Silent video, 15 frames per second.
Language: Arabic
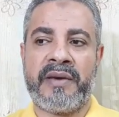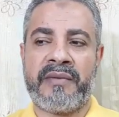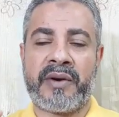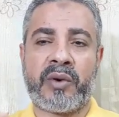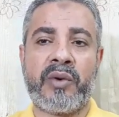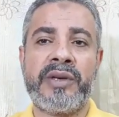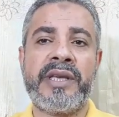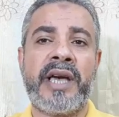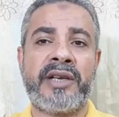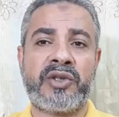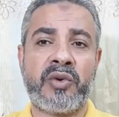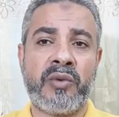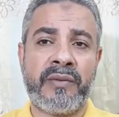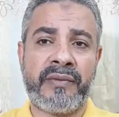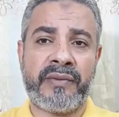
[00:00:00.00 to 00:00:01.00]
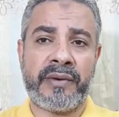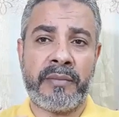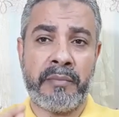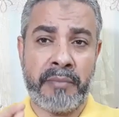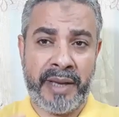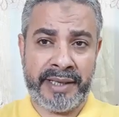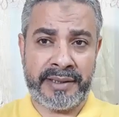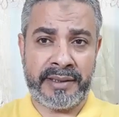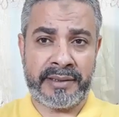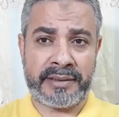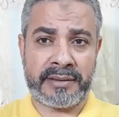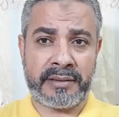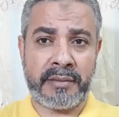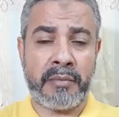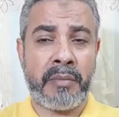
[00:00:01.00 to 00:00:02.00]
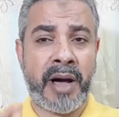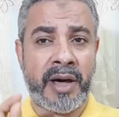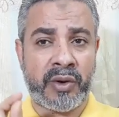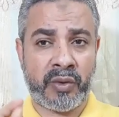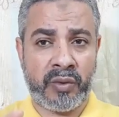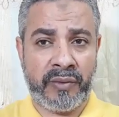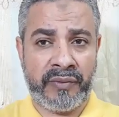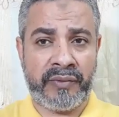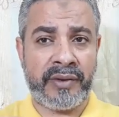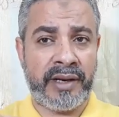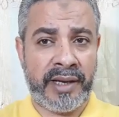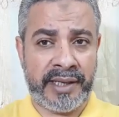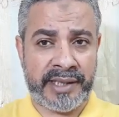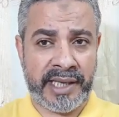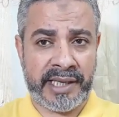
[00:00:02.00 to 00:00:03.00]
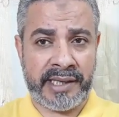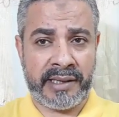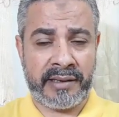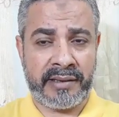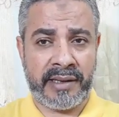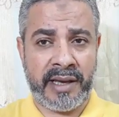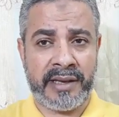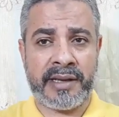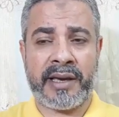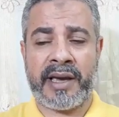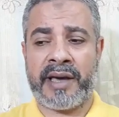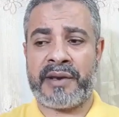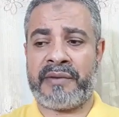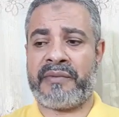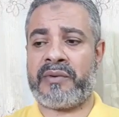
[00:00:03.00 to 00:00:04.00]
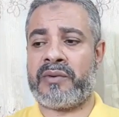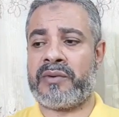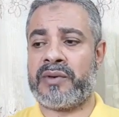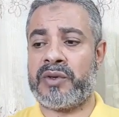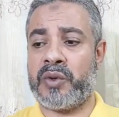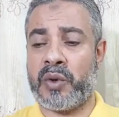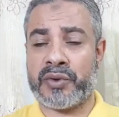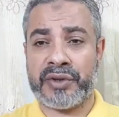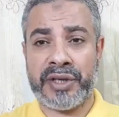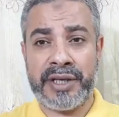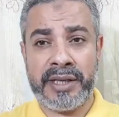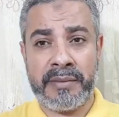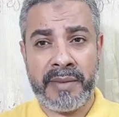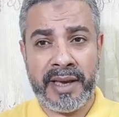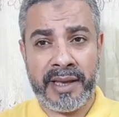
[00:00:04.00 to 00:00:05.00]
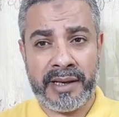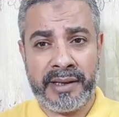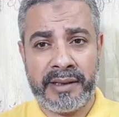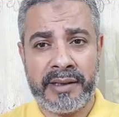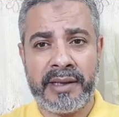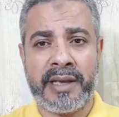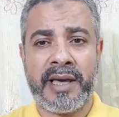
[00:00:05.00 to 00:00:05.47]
فكوني أشوف ميت معروف لدي أنا أعرفه يعطيني مال